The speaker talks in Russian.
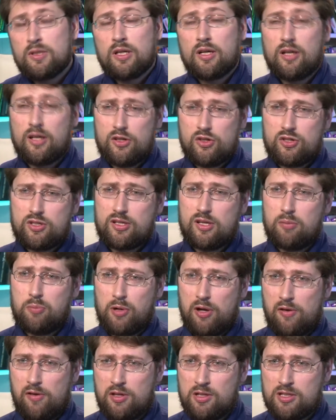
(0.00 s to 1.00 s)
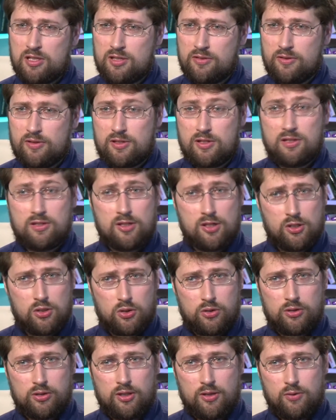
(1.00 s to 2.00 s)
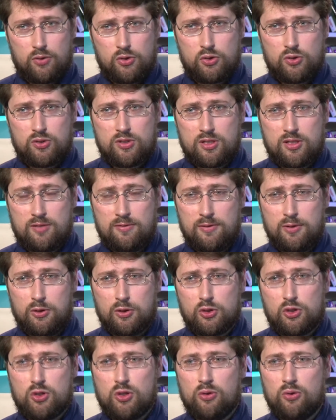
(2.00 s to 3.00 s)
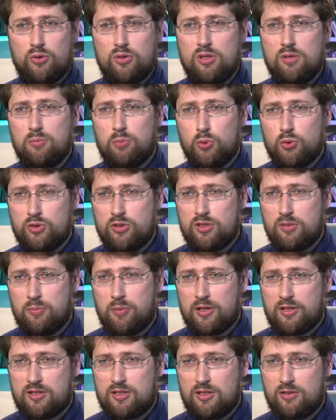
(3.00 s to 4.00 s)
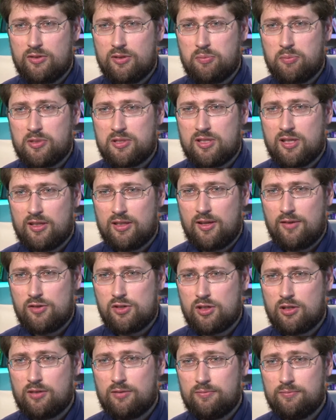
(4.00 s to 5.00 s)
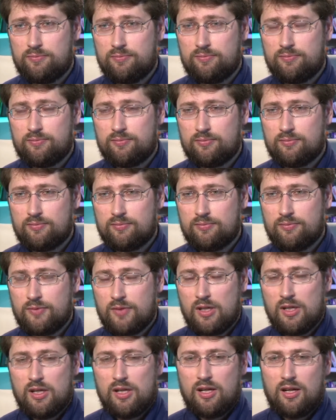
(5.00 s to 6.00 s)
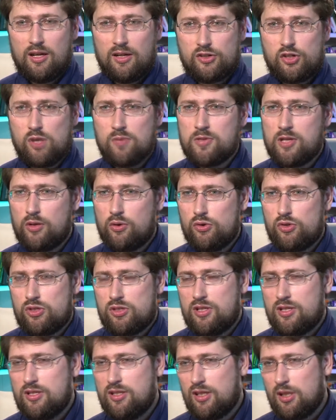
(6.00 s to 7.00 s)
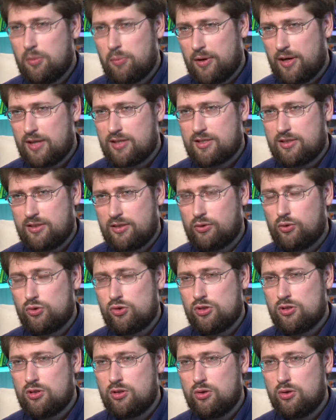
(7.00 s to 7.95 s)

Греческое правительство снизошло до того, что заявило, что оно ну, не будет депортировать пострадавших. А чем закончится дело, пока сказать очень